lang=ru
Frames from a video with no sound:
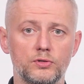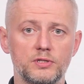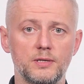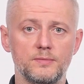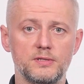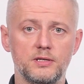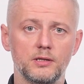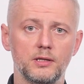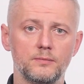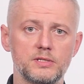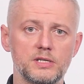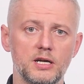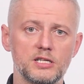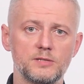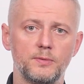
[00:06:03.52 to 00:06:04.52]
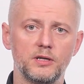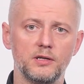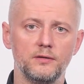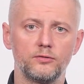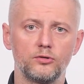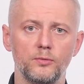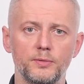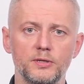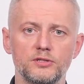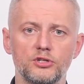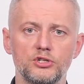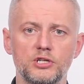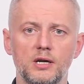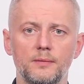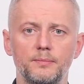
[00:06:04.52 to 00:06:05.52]
демсилам, диаспоре, Европе и
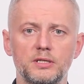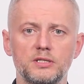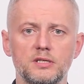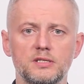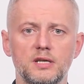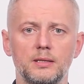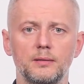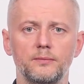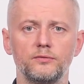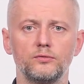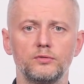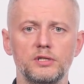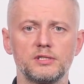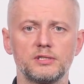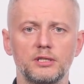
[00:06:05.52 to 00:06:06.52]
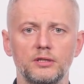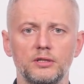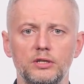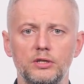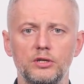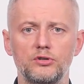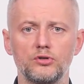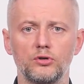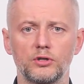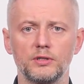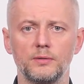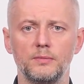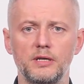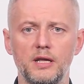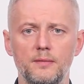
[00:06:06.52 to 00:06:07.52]
США, партизанам внутри страны и
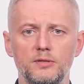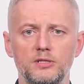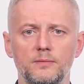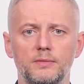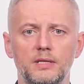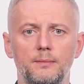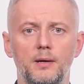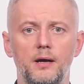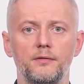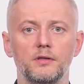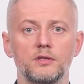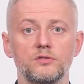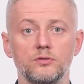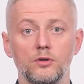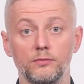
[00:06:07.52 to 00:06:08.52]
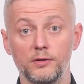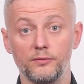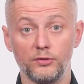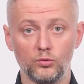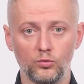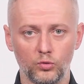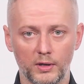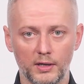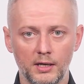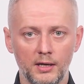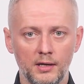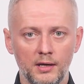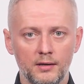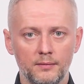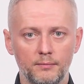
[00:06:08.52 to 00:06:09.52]
черным лебедям добавилась новая фигура –
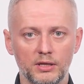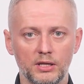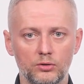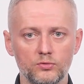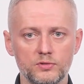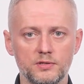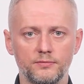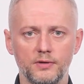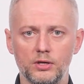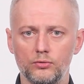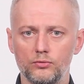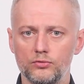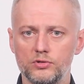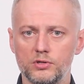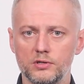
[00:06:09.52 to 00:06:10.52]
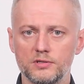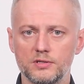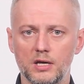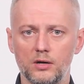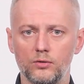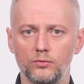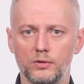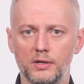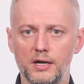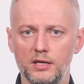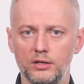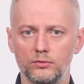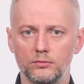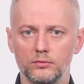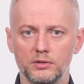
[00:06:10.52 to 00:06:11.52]
белорусы, воюющие за
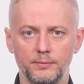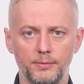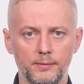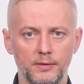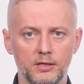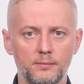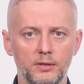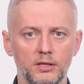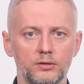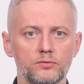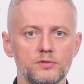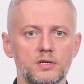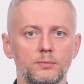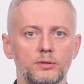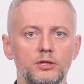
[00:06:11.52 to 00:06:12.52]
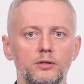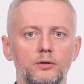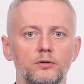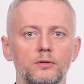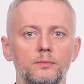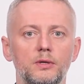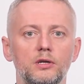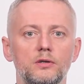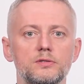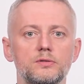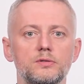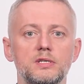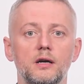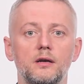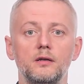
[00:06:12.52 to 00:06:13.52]
Украину. Например, белорусский батальон имени
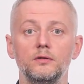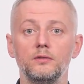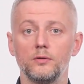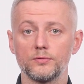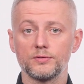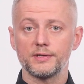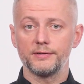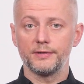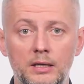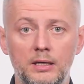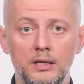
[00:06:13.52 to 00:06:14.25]
Костуся Калиновского.